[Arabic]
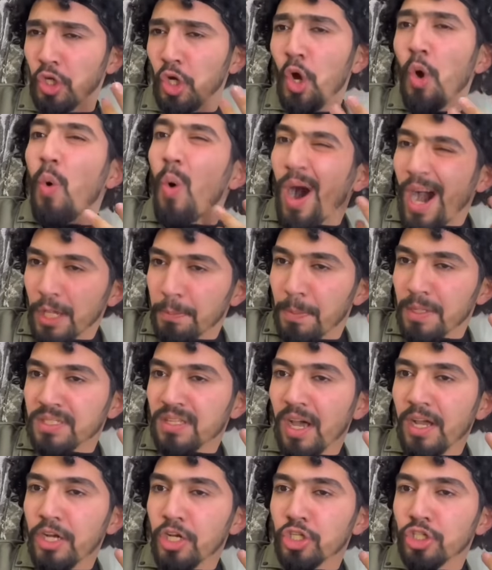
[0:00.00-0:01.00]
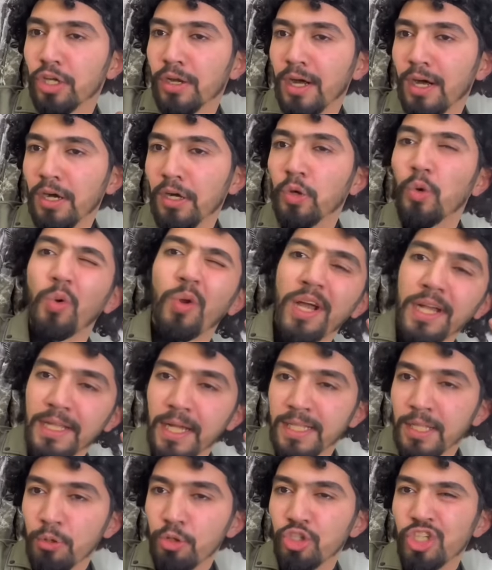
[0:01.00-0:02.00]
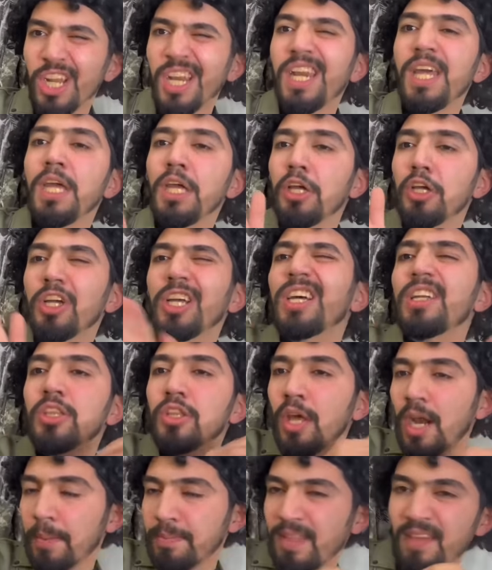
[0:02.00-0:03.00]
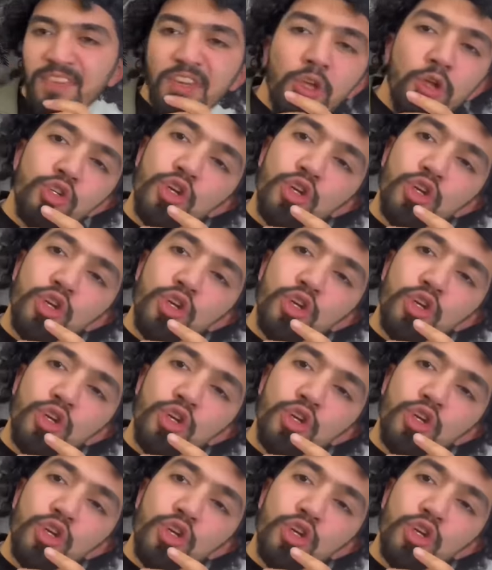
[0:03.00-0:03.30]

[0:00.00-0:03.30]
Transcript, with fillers: واخذت مصاري الاشتراك ورحنا انا والشله ضربنا فيهم